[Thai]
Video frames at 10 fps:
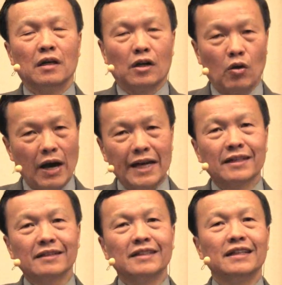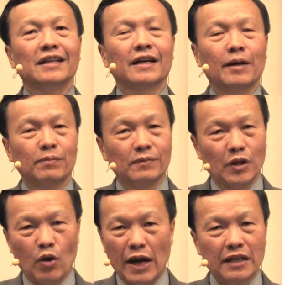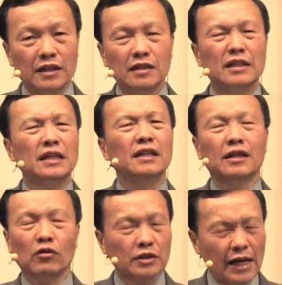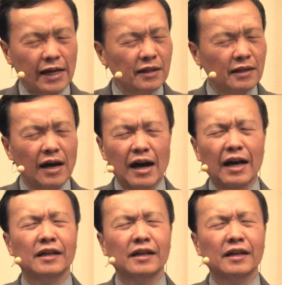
เราให้ทั้งทีนะครับ เราให้ดี ๆ ที่เขาใช้ได้